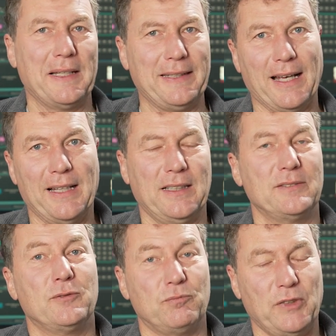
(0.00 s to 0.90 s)

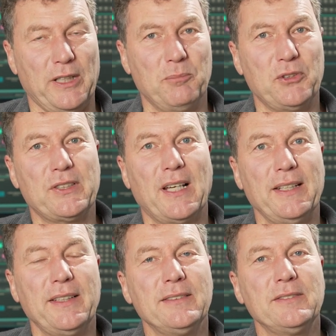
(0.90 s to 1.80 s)
Ja,
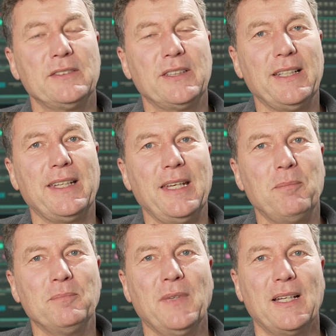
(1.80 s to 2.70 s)
Lebenszeichen
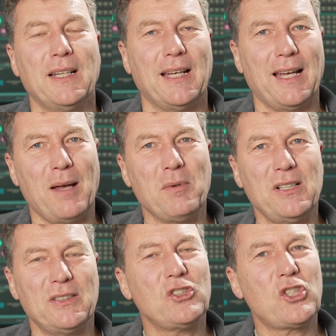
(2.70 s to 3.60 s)
gegeben,
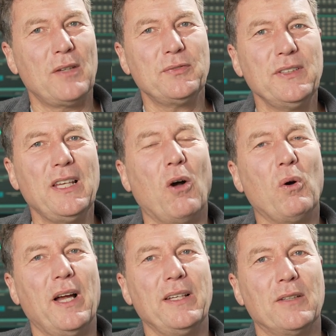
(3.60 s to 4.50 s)
aber schaffen die
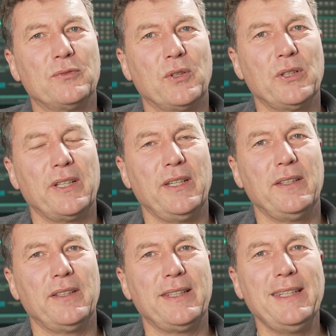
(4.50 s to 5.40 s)
auch einen Erfolg
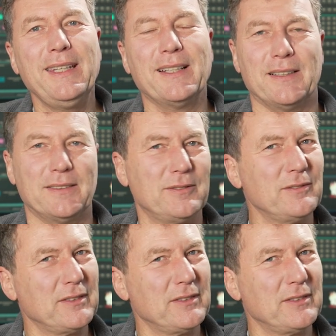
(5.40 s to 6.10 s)
in Kiel?